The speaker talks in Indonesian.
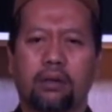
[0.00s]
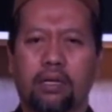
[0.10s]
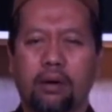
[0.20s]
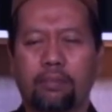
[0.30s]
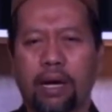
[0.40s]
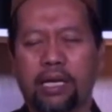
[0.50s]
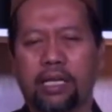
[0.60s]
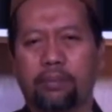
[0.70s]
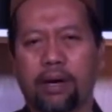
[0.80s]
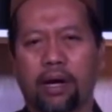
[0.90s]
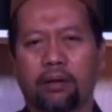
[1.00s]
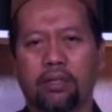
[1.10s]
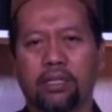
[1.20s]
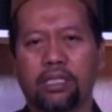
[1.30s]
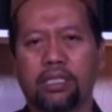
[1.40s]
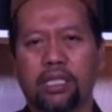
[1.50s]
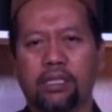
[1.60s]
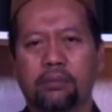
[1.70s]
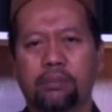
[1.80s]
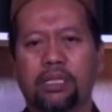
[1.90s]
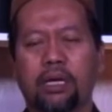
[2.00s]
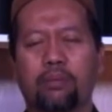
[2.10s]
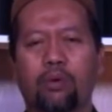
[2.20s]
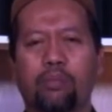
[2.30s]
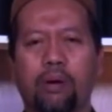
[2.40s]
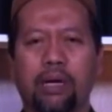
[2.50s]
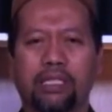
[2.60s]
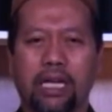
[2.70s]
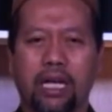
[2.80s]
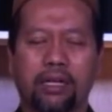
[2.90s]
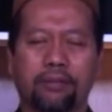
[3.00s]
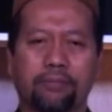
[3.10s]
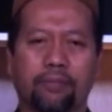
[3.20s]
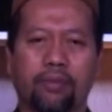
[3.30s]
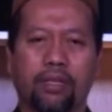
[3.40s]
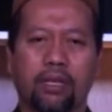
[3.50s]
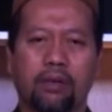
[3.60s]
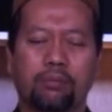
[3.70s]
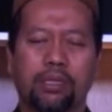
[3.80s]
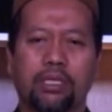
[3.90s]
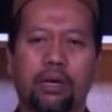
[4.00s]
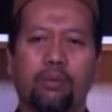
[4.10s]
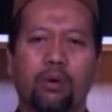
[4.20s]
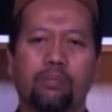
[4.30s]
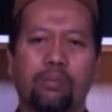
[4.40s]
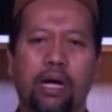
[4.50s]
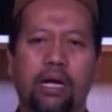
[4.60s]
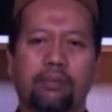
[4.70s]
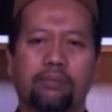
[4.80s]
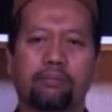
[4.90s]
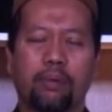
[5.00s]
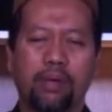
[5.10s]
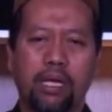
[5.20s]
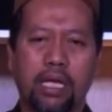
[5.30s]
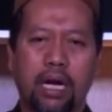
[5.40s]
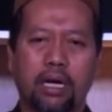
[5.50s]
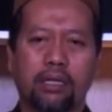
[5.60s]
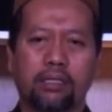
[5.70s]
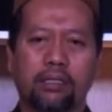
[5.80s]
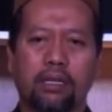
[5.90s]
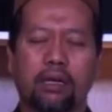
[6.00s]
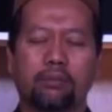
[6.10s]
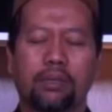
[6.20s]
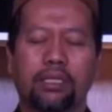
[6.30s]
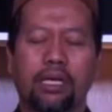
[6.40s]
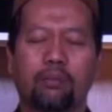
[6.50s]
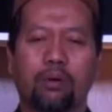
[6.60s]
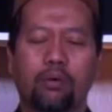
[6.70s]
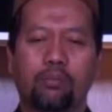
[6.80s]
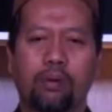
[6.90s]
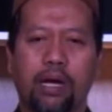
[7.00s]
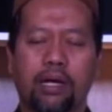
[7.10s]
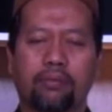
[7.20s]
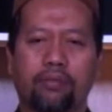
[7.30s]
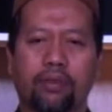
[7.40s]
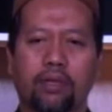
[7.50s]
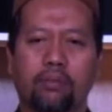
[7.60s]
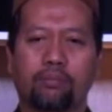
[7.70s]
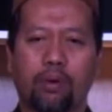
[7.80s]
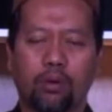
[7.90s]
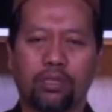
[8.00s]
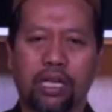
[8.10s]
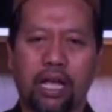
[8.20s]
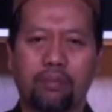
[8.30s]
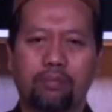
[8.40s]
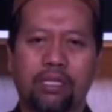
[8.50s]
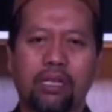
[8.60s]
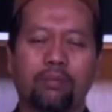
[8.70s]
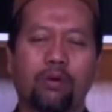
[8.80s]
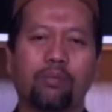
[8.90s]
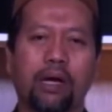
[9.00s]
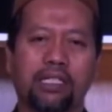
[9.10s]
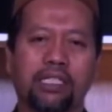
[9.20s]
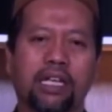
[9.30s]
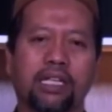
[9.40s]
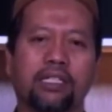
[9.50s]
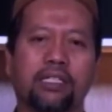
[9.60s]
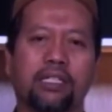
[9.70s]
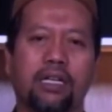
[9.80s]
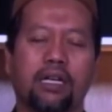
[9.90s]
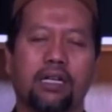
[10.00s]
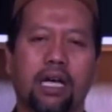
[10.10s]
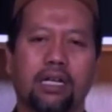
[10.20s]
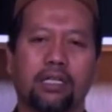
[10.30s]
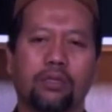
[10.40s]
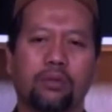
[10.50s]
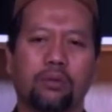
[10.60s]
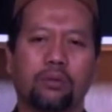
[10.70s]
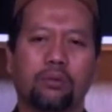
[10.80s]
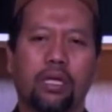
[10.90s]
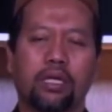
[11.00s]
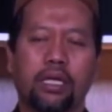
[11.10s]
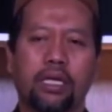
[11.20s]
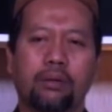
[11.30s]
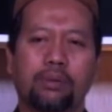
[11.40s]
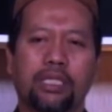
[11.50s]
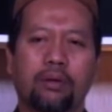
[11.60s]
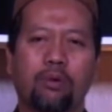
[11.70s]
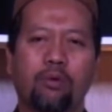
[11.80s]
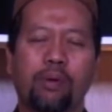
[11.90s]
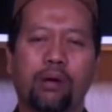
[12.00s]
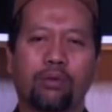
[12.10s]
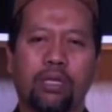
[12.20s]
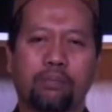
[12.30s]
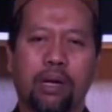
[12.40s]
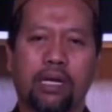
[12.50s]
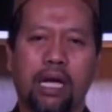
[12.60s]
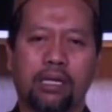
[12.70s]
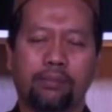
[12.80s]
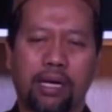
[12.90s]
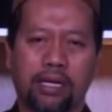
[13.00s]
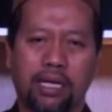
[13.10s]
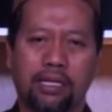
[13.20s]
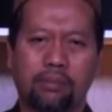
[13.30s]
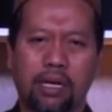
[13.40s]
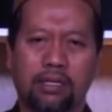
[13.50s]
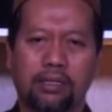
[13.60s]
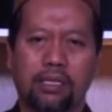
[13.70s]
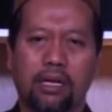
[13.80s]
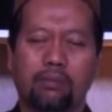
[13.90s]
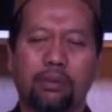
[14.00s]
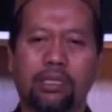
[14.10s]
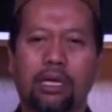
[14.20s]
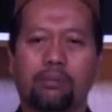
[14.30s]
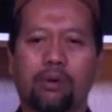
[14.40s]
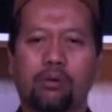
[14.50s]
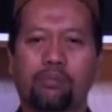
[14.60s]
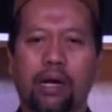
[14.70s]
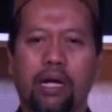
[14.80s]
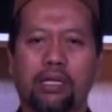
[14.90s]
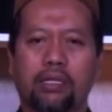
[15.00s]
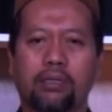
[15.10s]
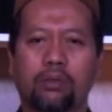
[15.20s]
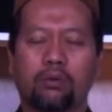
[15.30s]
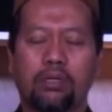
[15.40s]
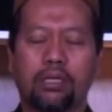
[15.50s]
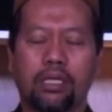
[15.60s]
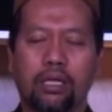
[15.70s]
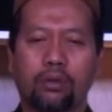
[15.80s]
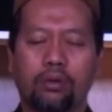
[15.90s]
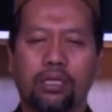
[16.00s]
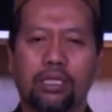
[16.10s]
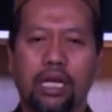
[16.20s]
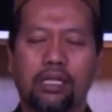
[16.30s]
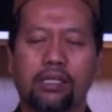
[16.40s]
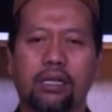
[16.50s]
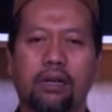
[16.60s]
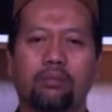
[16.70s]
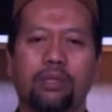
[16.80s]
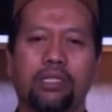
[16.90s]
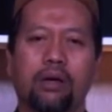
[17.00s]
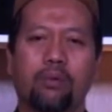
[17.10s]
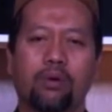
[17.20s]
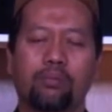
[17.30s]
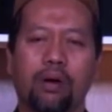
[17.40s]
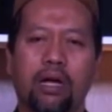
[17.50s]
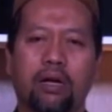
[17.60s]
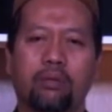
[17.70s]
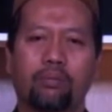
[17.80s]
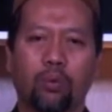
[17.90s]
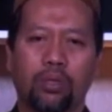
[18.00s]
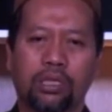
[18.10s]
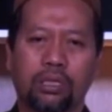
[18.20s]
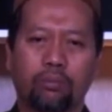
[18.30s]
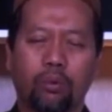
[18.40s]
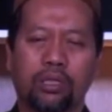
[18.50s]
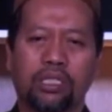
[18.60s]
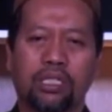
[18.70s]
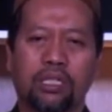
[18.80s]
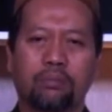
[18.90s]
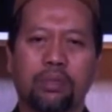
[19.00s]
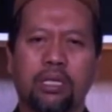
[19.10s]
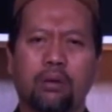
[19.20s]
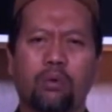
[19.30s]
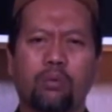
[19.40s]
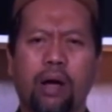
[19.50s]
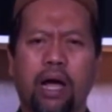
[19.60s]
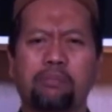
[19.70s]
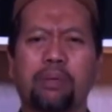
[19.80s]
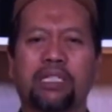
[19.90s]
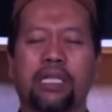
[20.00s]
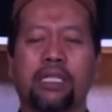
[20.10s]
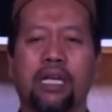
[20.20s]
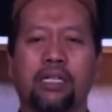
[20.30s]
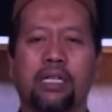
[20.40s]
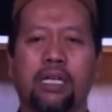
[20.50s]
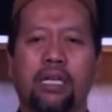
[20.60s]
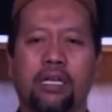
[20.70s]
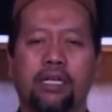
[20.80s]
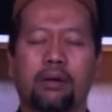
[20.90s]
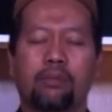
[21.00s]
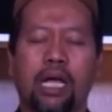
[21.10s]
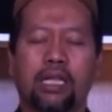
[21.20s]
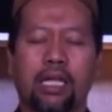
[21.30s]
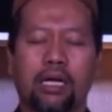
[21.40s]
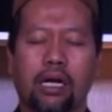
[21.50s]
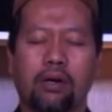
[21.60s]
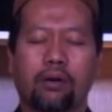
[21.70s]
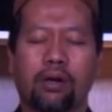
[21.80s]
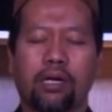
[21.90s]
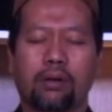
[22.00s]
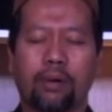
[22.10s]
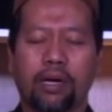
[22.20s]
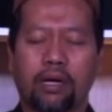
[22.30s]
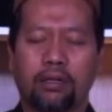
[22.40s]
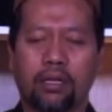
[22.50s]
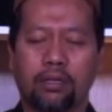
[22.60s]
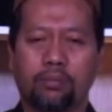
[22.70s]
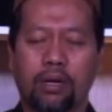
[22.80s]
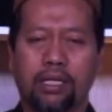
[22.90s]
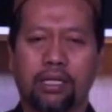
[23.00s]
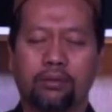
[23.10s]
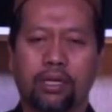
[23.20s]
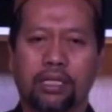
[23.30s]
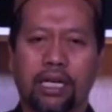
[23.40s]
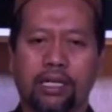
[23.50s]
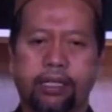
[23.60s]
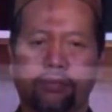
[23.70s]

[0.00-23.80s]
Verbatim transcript: kembali kepada Allah di sini bisa berupa bacaan, bisa berupa pemikiran, bisa berupa prosa, bisa berupa esai. Karena itu zikir bisa berupa ucapan kalimah-kalimah, bisa berupa tulisan-tulisan, bisa berupa puisi-puisi bisa berupa apa saja yang mengantarkan orang kepada Allah Subhanahu wa taala.